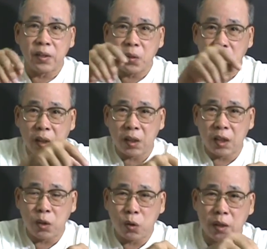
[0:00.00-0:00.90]
你用那个
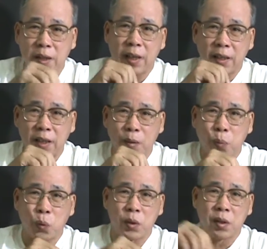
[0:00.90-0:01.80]
地区采的那个
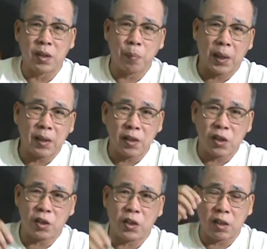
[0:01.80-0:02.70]
谱子，你把那个
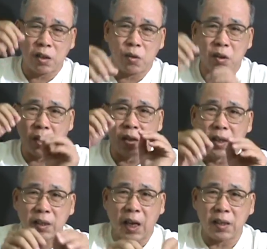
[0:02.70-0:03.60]
词进去之后，
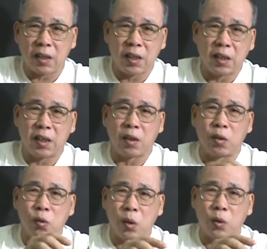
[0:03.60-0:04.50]
拿到那个地方
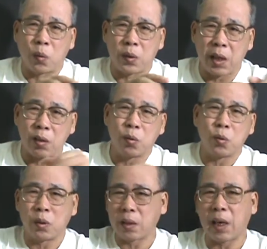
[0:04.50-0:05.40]
去做统战工
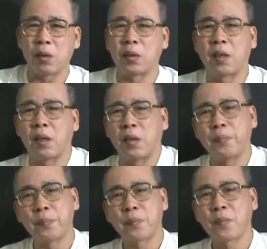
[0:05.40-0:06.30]
作，太有效
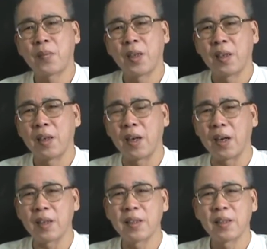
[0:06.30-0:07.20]
了，
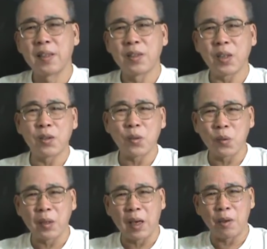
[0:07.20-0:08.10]
啊，所以
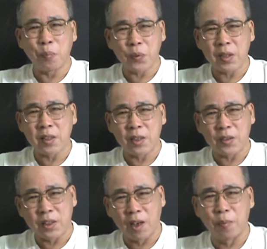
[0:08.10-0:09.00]
中国大陆不是只
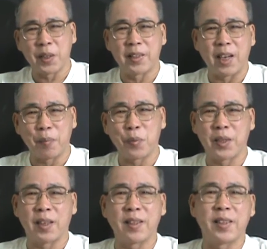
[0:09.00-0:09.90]
有小米加步
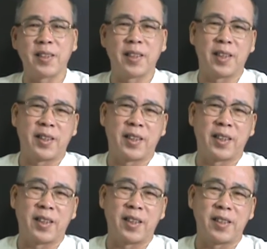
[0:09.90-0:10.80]
枪赢得了那
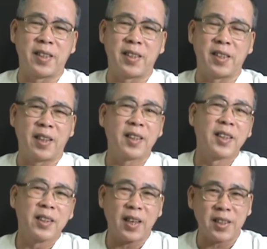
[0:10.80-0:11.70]
个胜仗，
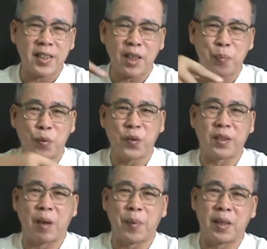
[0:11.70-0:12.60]
他这个部分
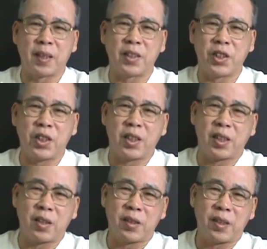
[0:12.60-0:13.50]
他把那个基
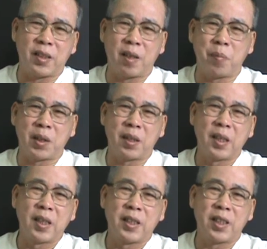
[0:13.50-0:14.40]
层的人民
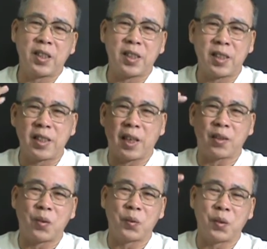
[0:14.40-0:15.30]
的思想
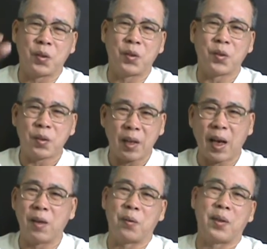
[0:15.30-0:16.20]
通通都
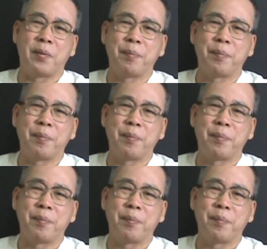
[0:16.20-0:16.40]
拉拢了，